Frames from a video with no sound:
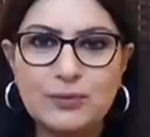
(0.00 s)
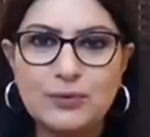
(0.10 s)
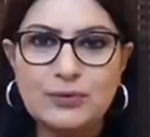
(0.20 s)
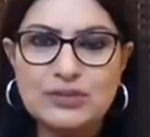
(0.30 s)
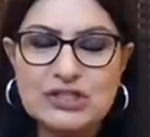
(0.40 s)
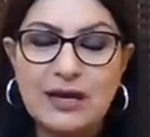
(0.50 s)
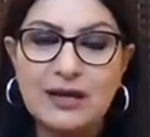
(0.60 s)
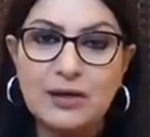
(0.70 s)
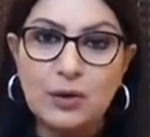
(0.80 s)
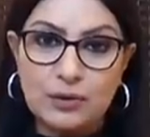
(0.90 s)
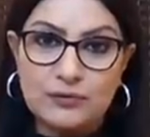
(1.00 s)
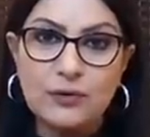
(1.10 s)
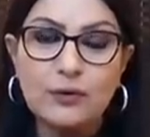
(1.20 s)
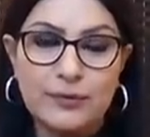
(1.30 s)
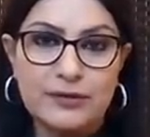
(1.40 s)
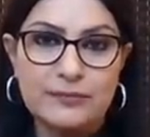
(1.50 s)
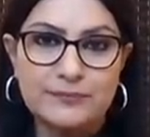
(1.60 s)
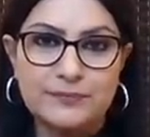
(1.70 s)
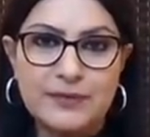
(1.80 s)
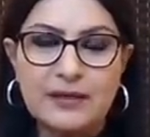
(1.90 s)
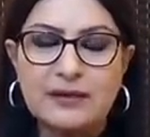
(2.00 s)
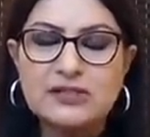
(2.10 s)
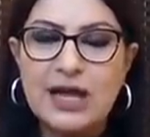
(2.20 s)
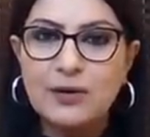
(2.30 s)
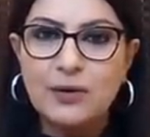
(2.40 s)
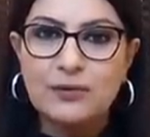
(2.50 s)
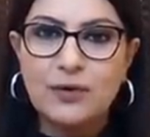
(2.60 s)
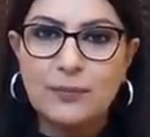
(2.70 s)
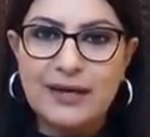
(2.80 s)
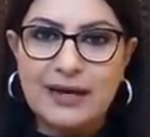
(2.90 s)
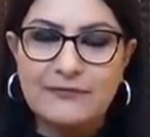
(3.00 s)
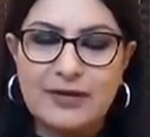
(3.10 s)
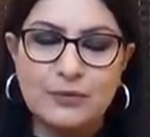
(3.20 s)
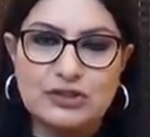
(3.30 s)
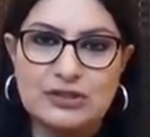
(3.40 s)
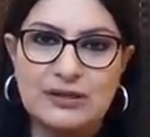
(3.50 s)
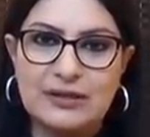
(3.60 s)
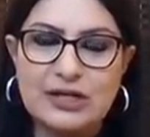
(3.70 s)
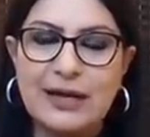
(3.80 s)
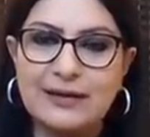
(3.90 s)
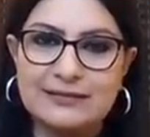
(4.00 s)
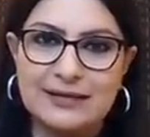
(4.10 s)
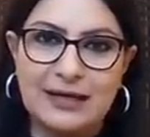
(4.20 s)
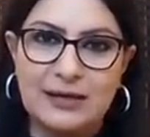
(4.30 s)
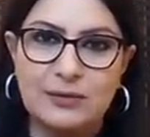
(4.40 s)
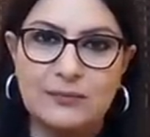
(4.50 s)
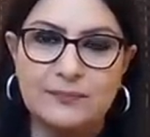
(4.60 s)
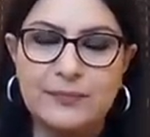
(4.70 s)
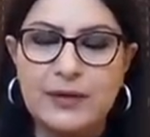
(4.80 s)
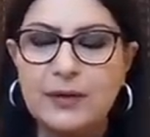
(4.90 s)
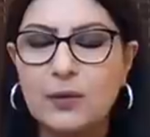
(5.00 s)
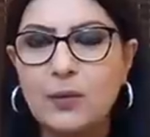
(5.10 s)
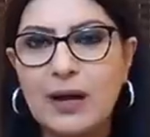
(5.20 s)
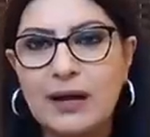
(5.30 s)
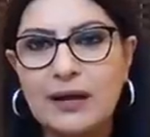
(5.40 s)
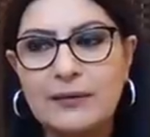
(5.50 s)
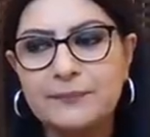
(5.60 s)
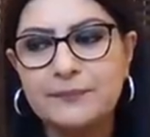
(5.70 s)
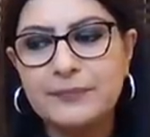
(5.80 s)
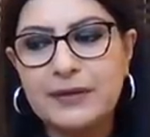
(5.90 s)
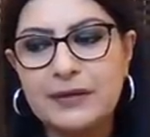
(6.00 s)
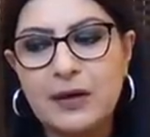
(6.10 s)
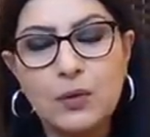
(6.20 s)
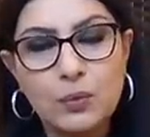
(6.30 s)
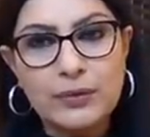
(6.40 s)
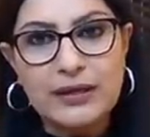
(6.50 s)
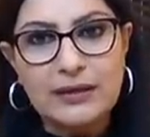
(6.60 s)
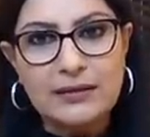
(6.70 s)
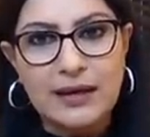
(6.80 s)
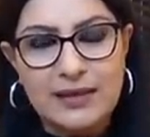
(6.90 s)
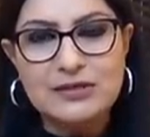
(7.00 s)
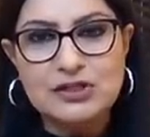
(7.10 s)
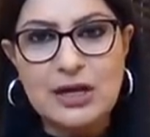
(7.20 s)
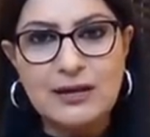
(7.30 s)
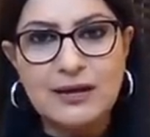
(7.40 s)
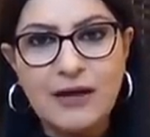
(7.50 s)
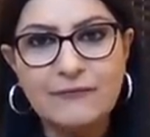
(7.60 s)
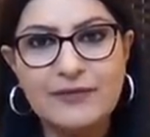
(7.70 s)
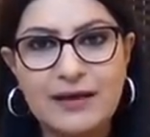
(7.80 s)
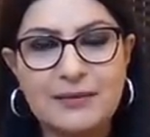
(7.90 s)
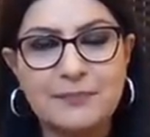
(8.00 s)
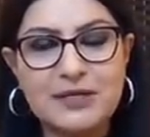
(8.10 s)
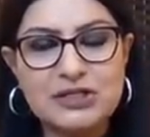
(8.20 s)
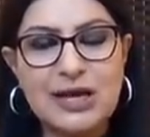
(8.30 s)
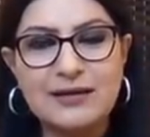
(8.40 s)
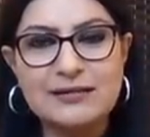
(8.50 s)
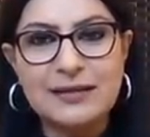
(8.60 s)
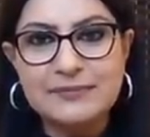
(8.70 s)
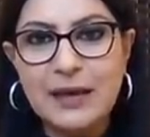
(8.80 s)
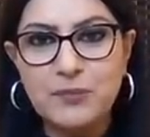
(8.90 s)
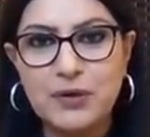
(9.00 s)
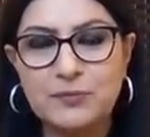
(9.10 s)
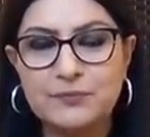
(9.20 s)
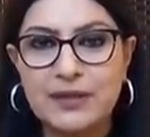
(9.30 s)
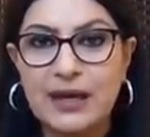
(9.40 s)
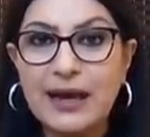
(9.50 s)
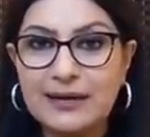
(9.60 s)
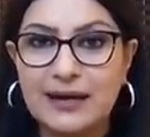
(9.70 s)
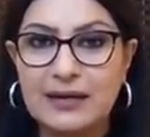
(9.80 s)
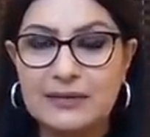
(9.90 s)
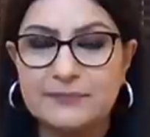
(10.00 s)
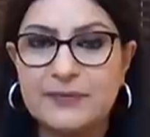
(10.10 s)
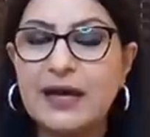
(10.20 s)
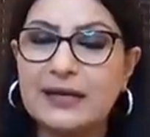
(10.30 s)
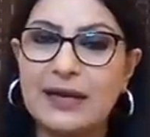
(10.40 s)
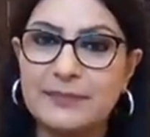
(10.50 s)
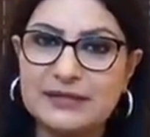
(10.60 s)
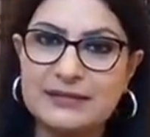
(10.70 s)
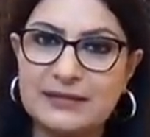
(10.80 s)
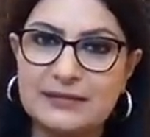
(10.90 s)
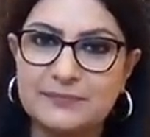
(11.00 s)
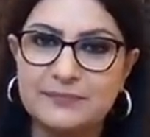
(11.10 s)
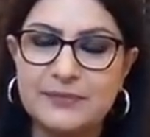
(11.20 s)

يكون شهر أكتوبر؟ شهر أكتوبر 2020 شهر كتير حلو وهو هذا الشهر أفضل من شهر سبتمبر أريح أريح بكتير